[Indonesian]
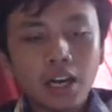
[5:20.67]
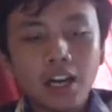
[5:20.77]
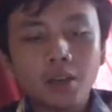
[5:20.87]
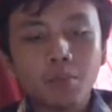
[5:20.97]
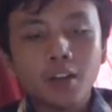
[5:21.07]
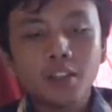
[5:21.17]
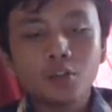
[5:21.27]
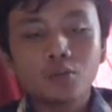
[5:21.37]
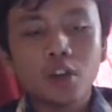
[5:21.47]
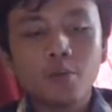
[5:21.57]
Alat belajar
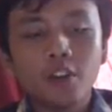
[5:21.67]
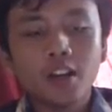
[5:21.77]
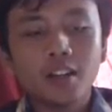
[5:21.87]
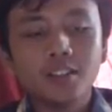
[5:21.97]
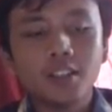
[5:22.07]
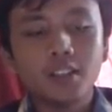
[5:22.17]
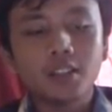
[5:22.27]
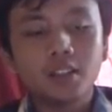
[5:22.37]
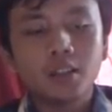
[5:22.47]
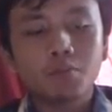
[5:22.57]
untuk aplikasi.
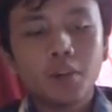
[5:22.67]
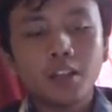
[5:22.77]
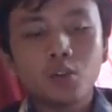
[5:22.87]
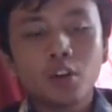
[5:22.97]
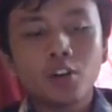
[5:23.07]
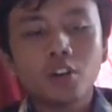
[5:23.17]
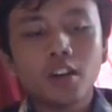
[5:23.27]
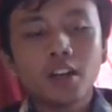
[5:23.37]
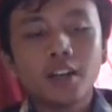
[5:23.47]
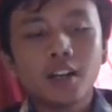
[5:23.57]
Bantuan
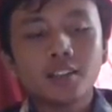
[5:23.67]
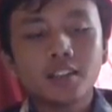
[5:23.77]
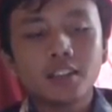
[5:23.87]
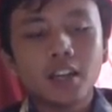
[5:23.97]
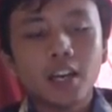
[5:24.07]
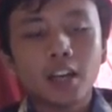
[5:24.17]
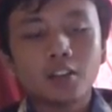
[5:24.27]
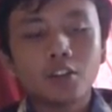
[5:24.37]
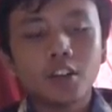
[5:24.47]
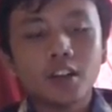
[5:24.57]
online adalah secara
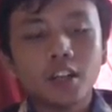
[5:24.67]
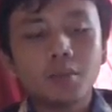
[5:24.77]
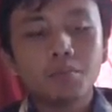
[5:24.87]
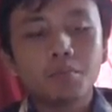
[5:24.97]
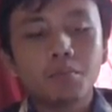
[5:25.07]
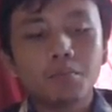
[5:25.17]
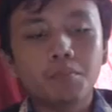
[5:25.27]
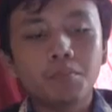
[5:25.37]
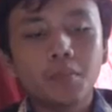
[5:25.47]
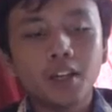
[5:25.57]
elektronik dari
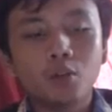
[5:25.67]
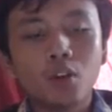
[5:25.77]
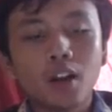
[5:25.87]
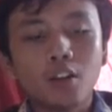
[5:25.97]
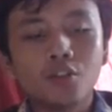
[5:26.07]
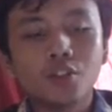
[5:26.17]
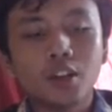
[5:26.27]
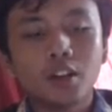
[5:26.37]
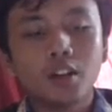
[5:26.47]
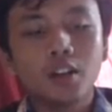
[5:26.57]
manual
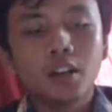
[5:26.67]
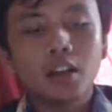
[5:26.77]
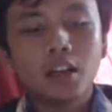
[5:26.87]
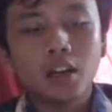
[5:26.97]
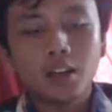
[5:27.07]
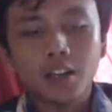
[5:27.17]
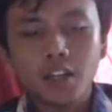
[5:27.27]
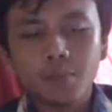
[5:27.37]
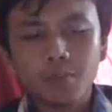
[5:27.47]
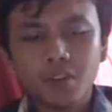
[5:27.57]
user anda
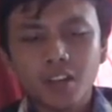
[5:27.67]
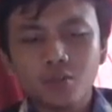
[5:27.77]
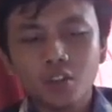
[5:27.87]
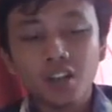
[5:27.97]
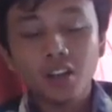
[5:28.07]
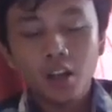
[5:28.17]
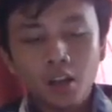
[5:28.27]
dapat mengajukan